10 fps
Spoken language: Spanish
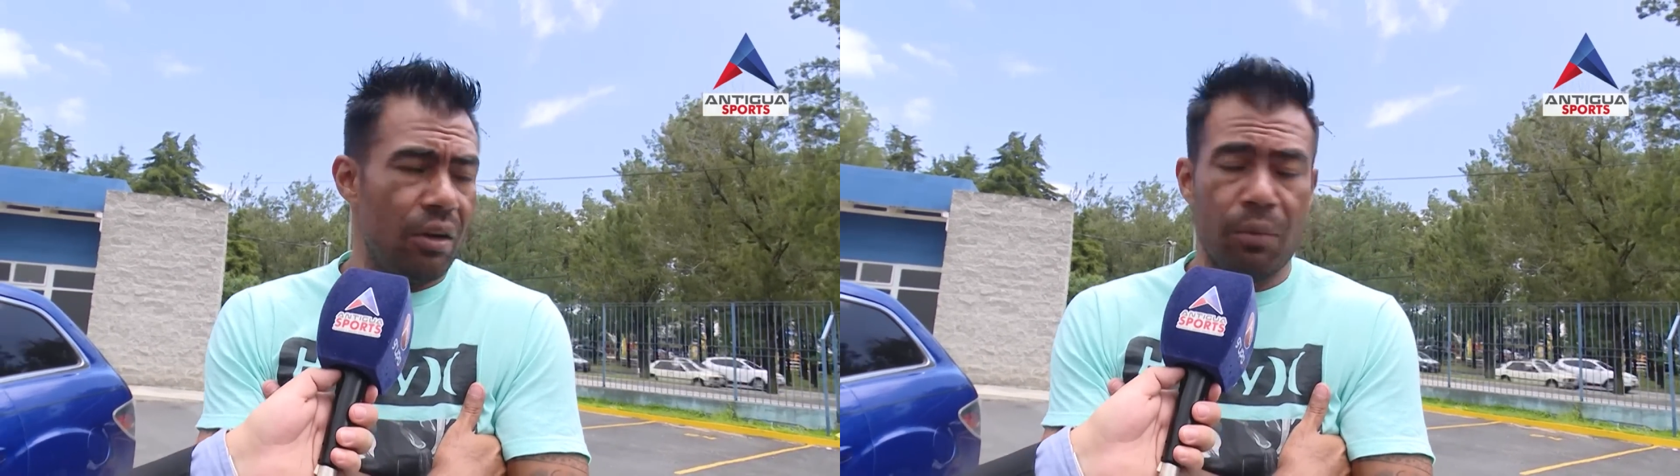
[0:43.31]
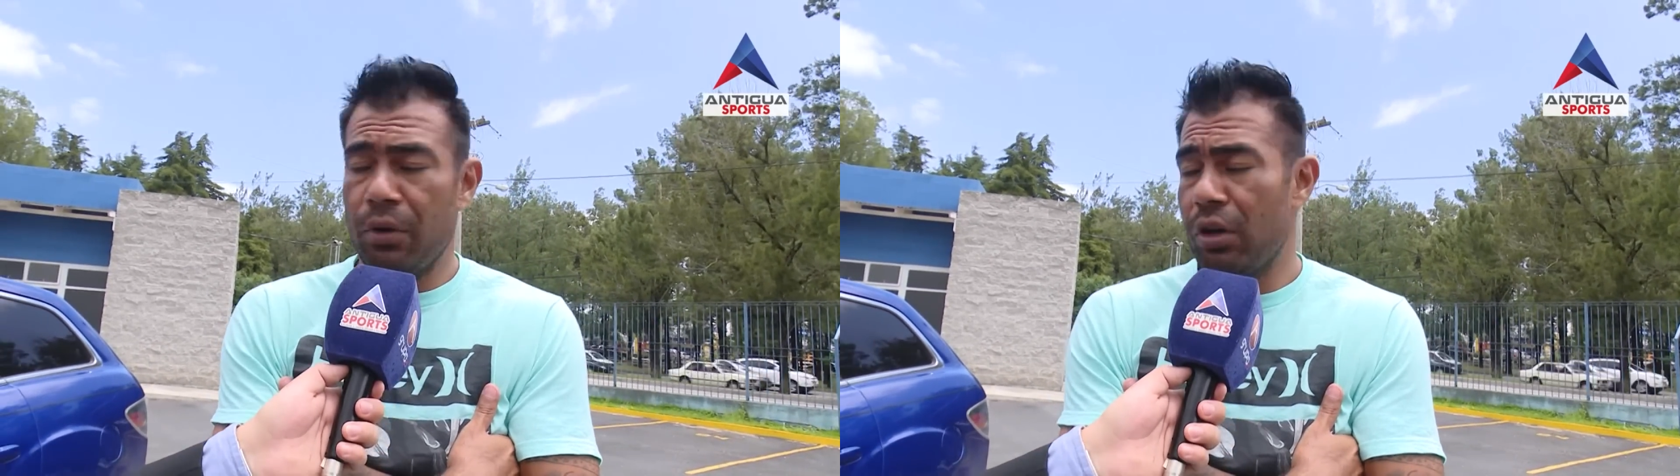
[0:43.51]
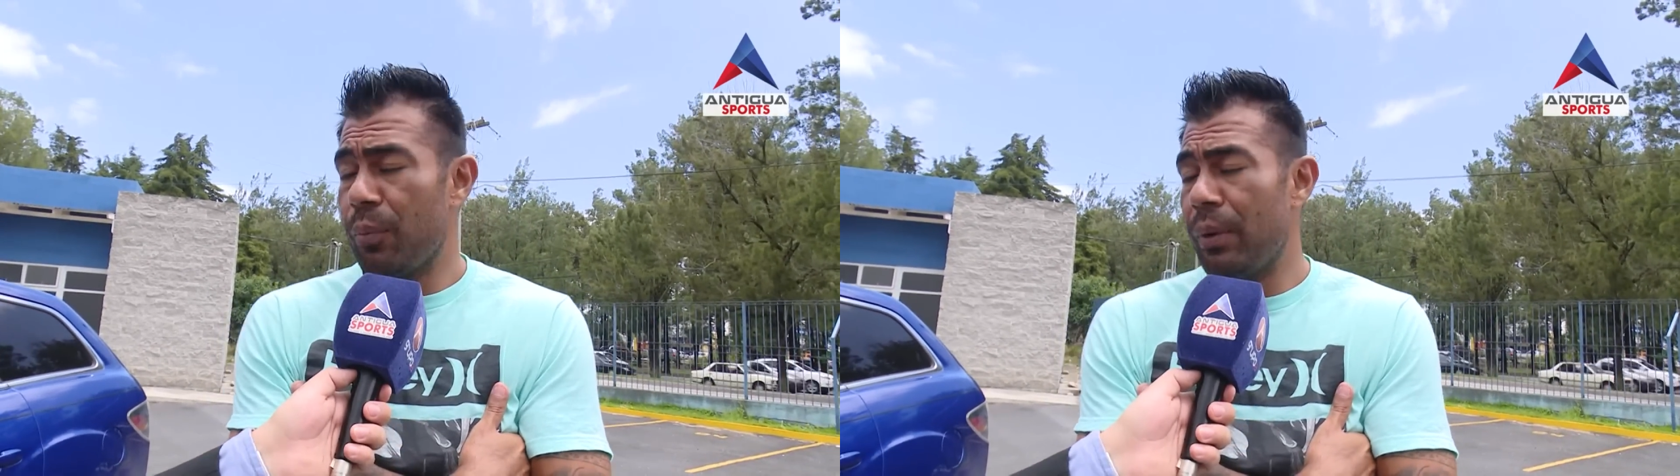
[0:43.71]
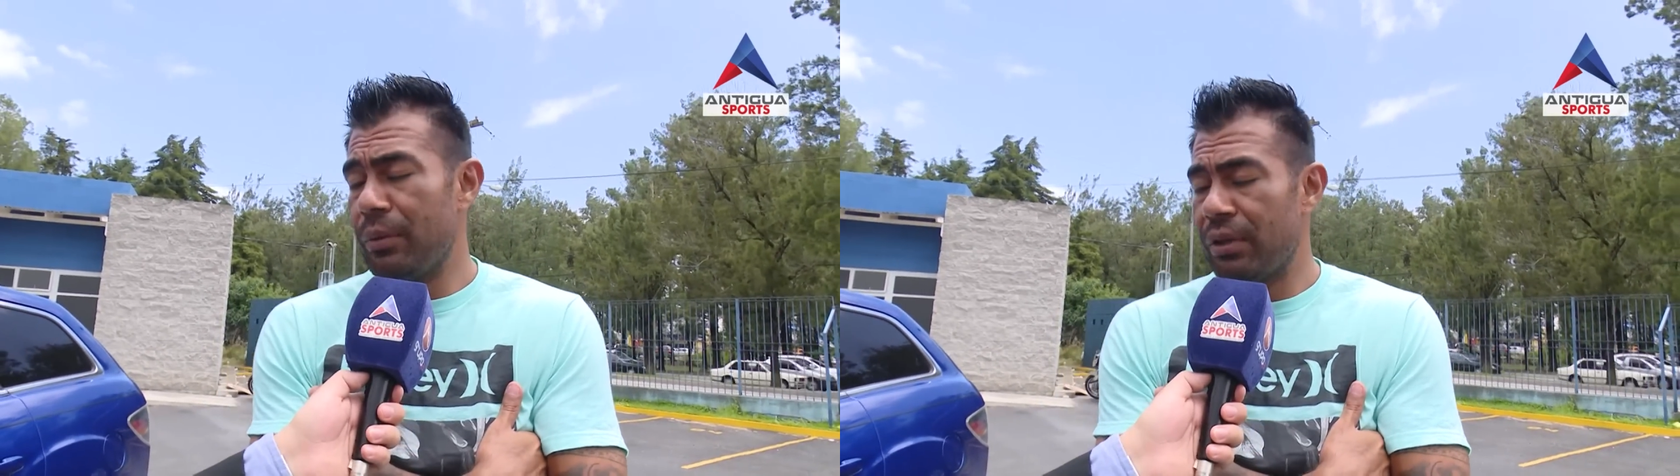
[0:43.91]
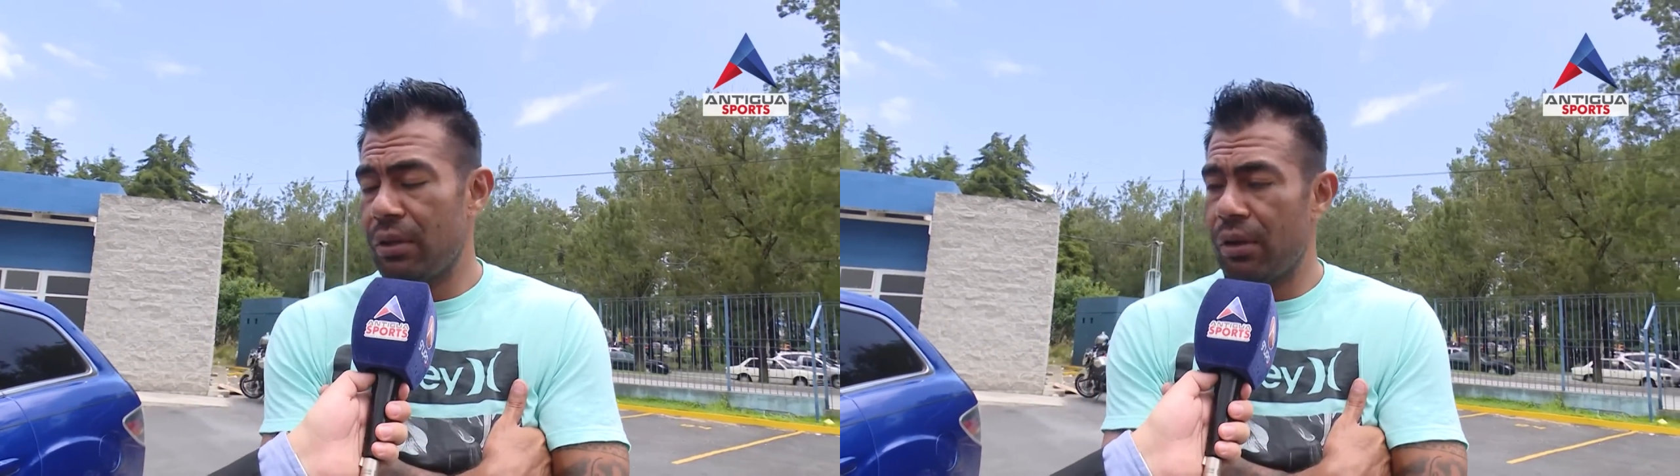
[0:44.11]
lo mejor que
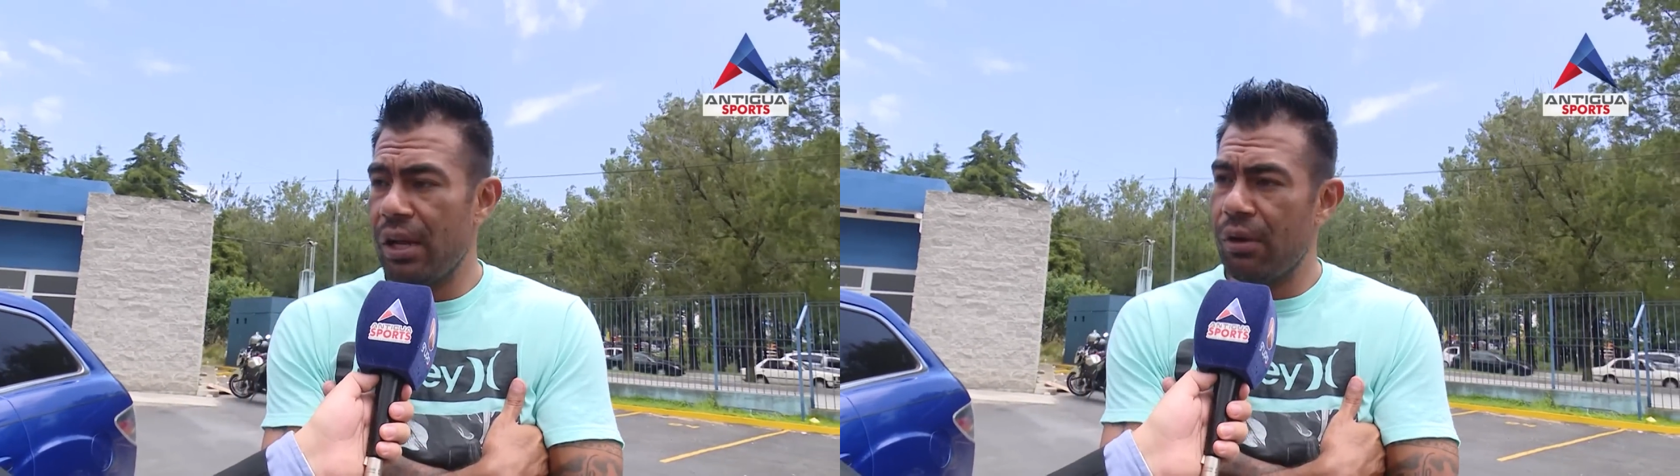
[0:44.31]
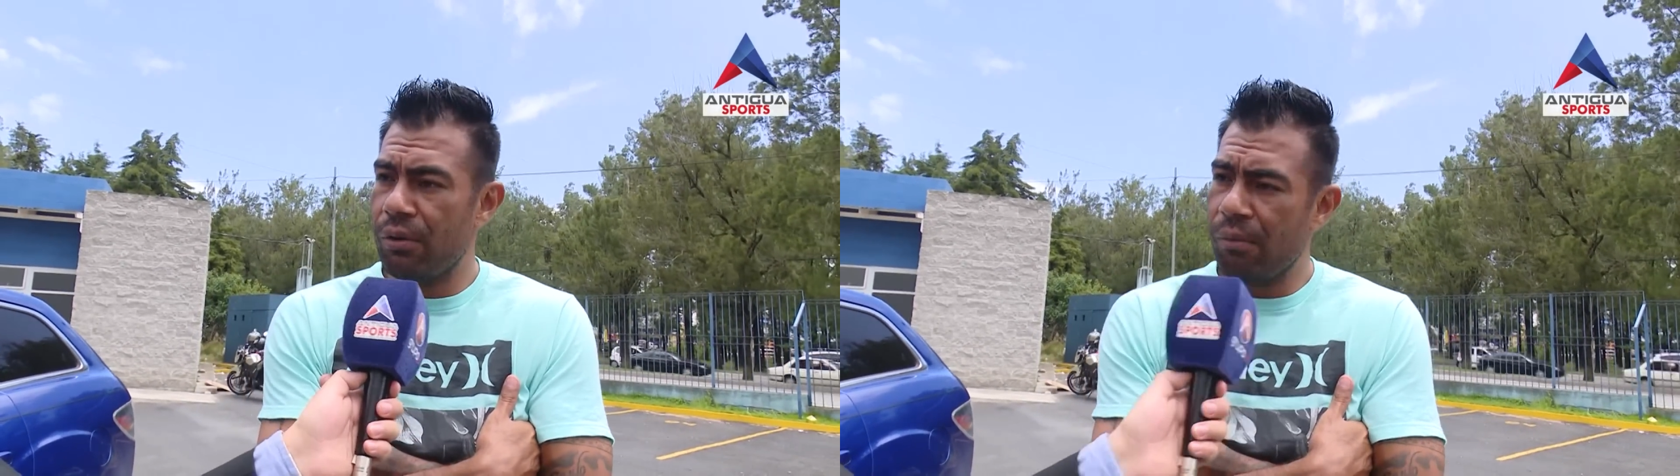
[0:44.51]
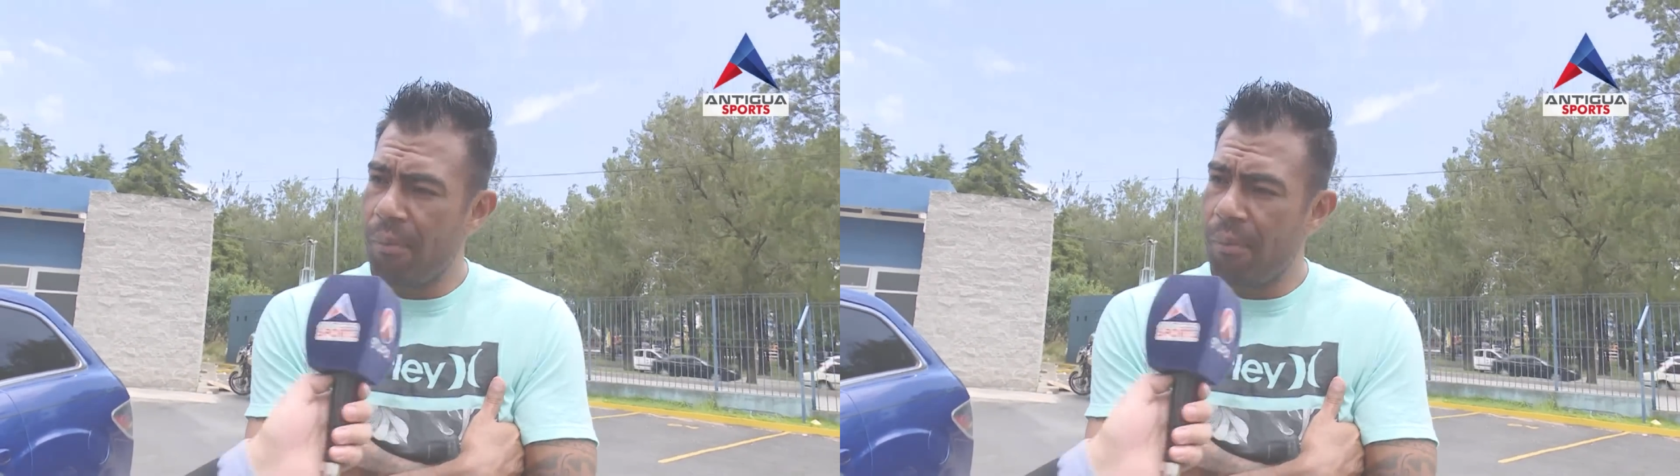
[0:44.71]
podamos al torneo,